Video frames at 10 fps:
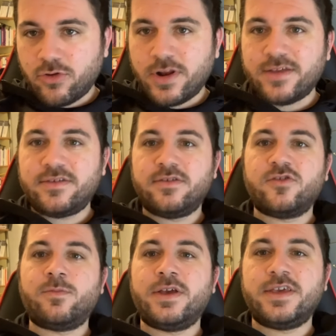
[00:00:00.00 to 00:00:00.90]
l'assist
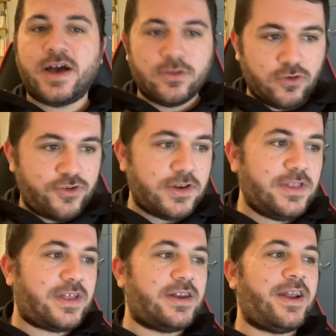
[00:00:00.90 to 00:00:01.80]
sbagliato, cioè
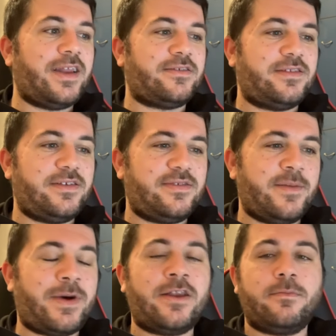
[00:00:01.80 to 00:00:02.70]
l'Inter nella stessa
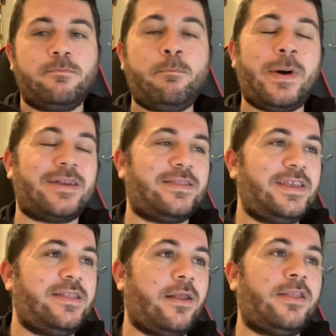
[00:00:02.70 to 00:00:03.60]
par
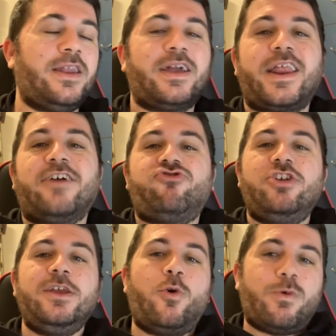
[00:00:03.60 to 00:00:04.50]
partita te ne crea
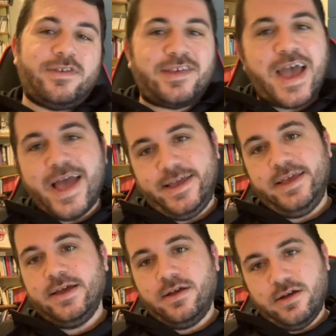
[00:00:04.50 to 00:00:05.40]

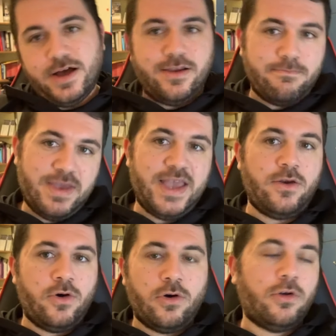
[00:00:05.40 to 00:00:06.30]
5-6 almeno,